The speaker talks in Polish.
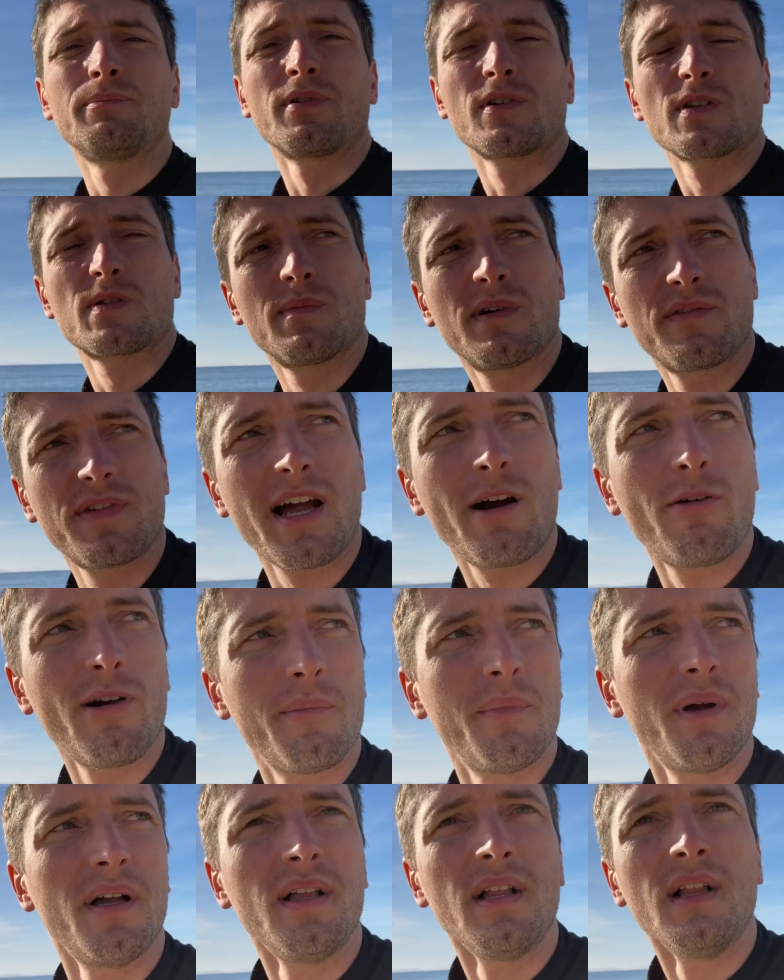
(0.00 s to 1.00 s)

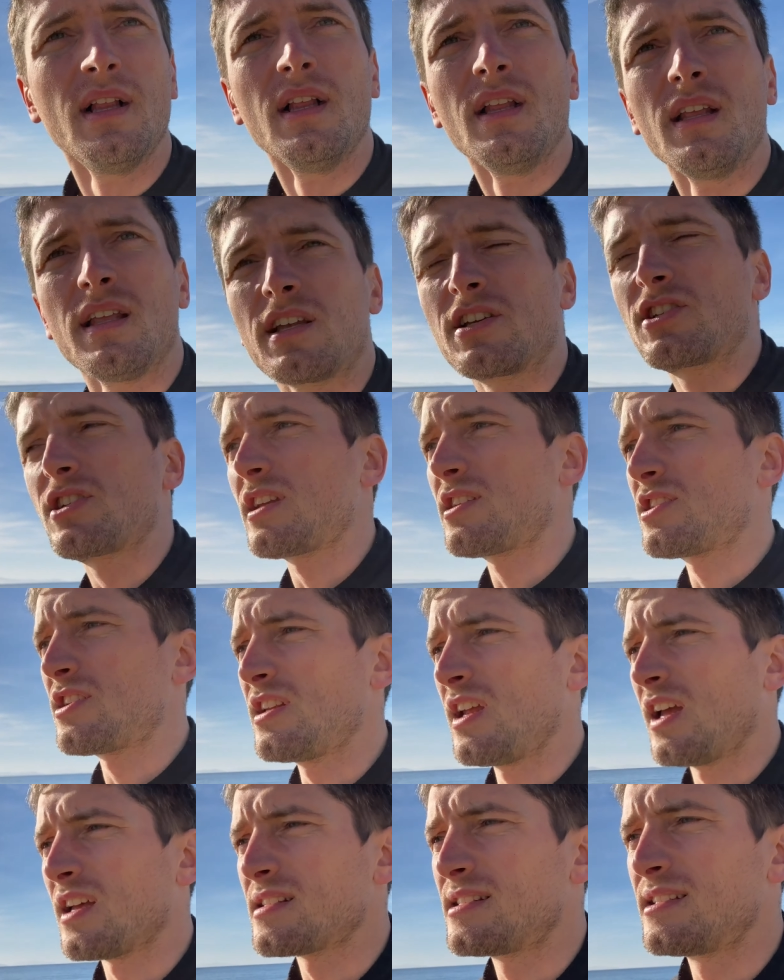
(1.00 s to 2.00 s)
Porozmawiałem
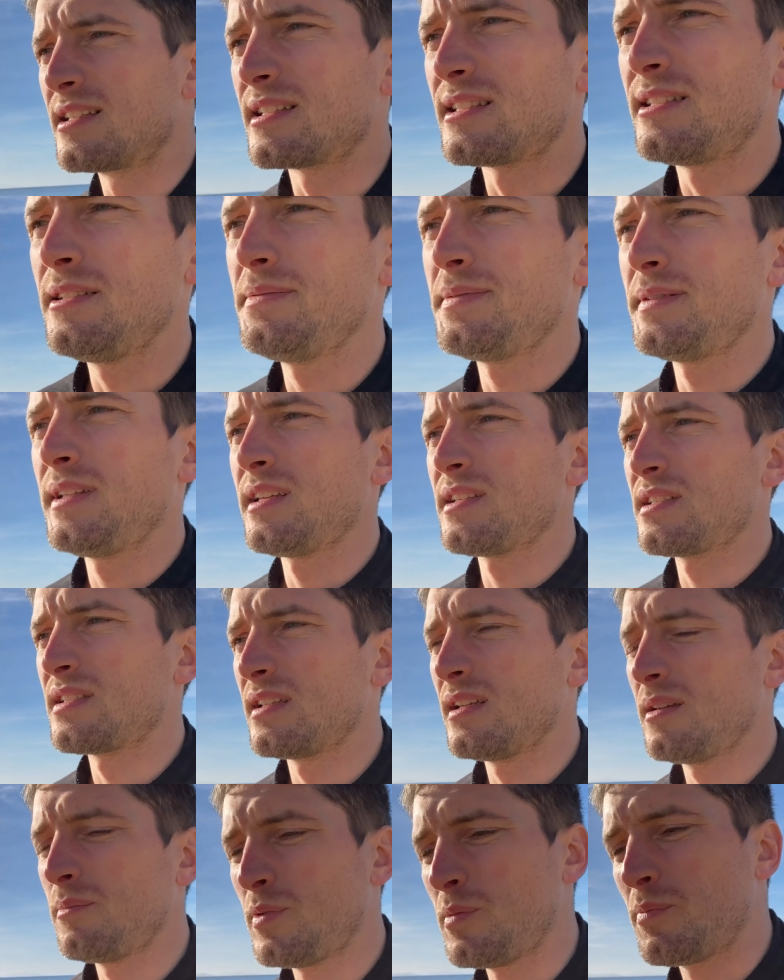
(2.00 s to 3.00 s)
grzecznie, asertywnie,
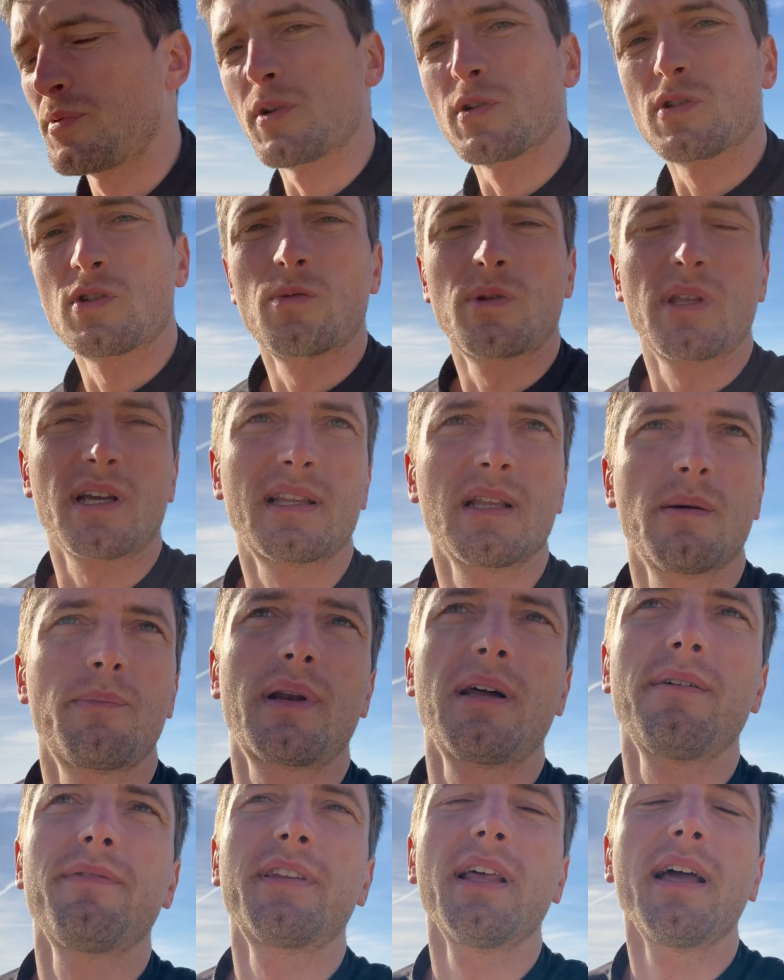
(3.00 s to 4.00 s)
że po prostu tak
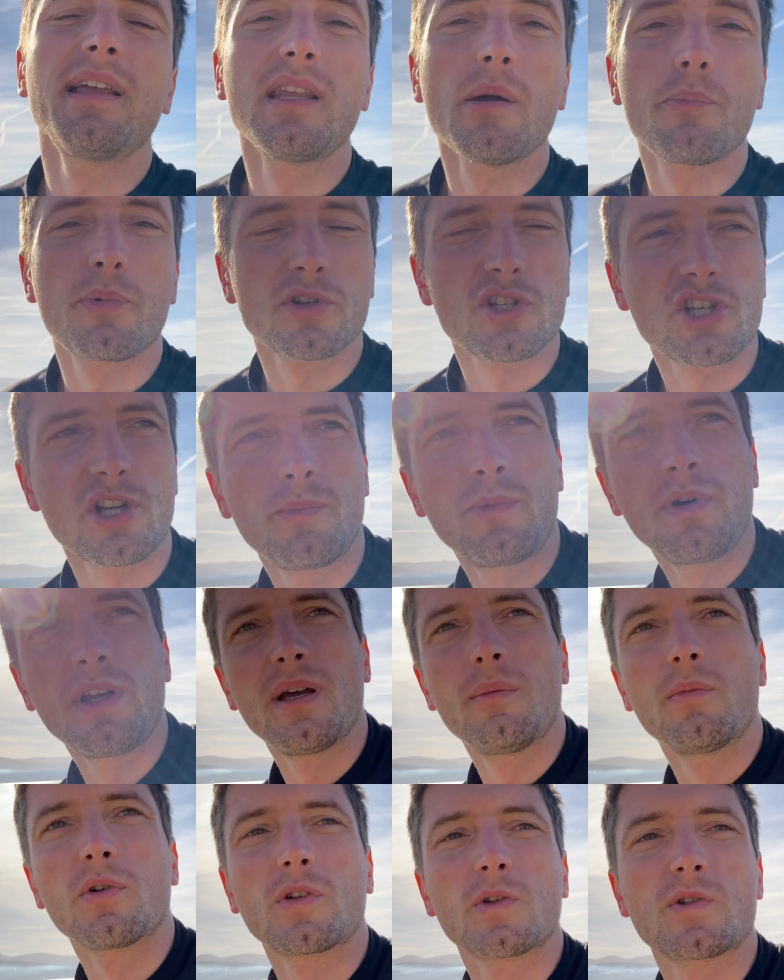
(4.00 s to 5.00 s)
naprawdę nie
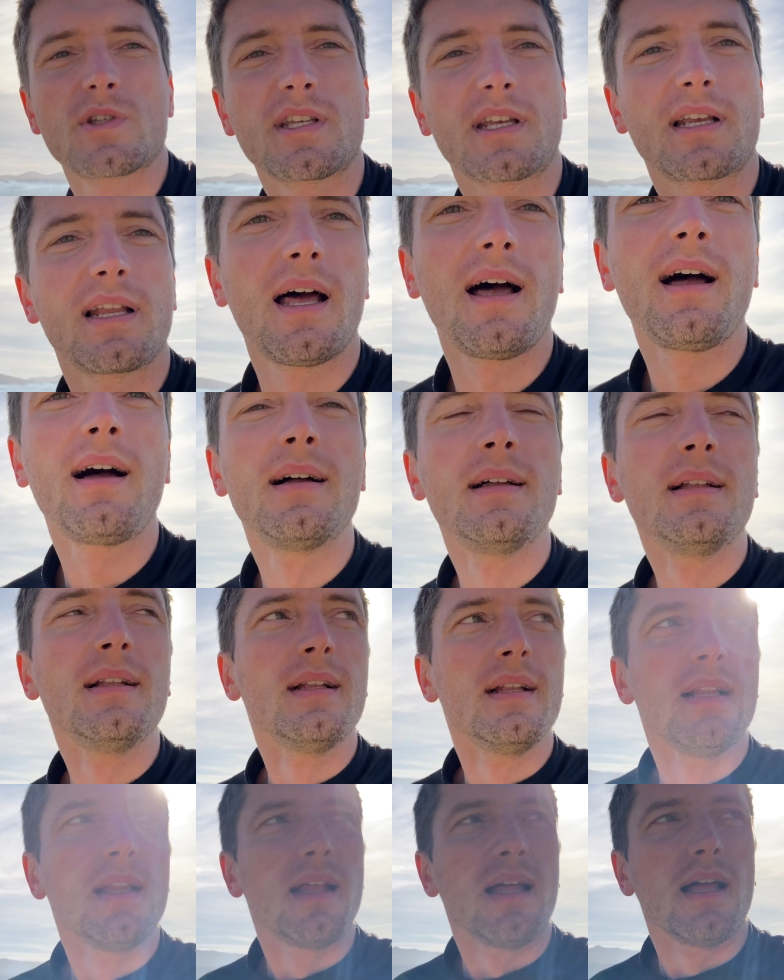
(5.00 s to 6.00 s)
potrzebuję motocykla
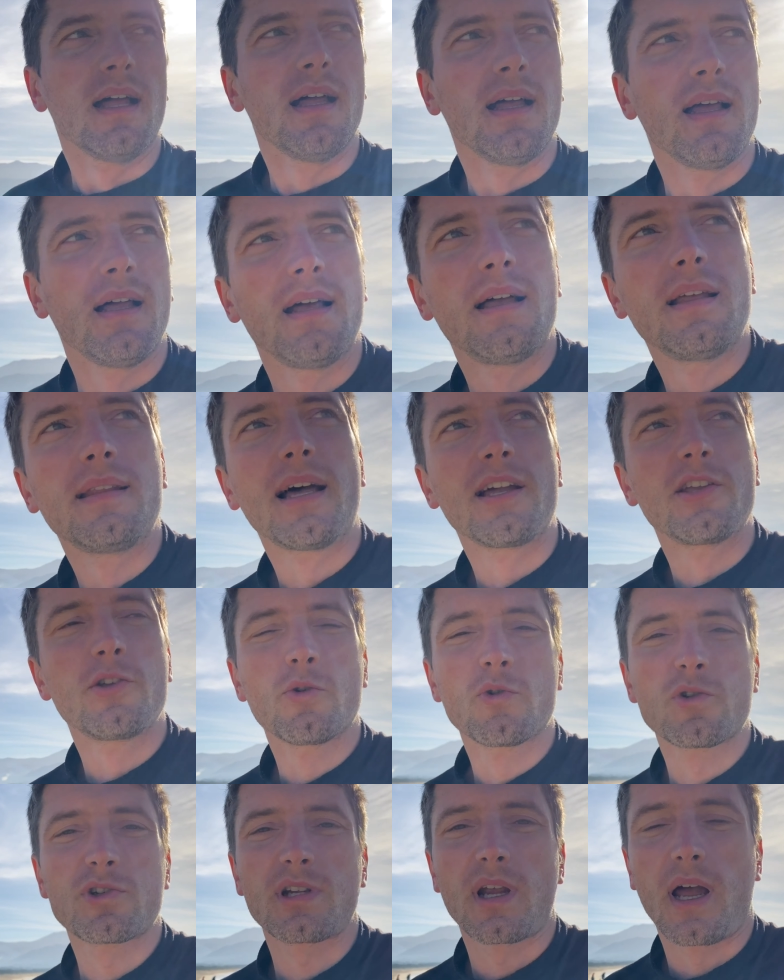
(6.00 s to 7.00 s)
e, na
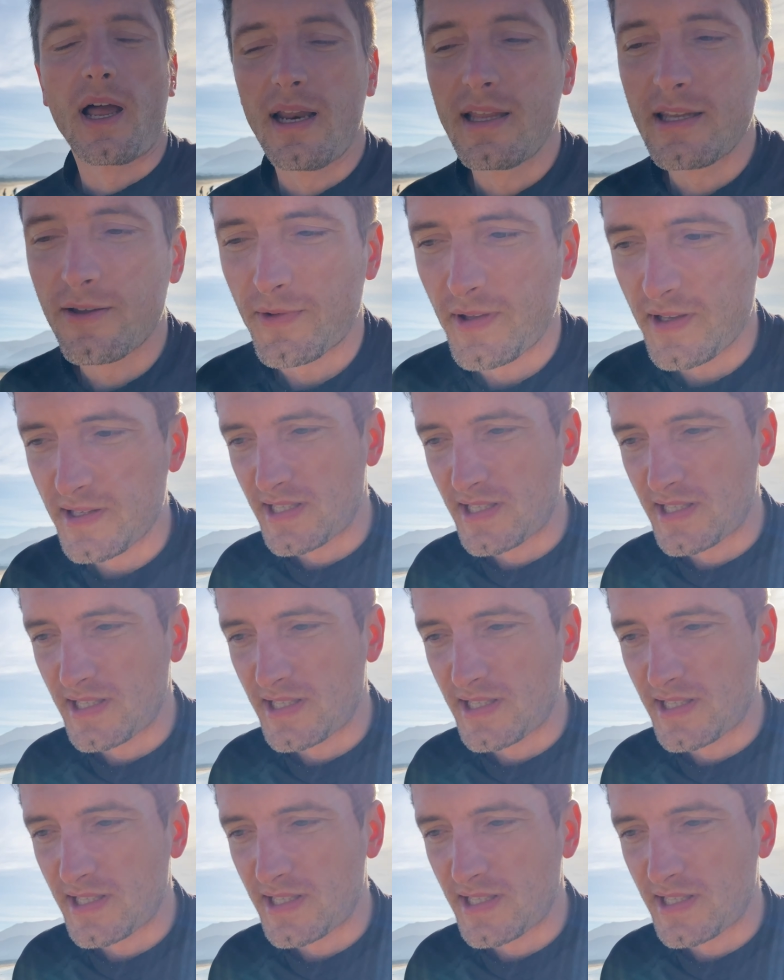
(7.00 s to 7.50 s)
już, ale nie w tej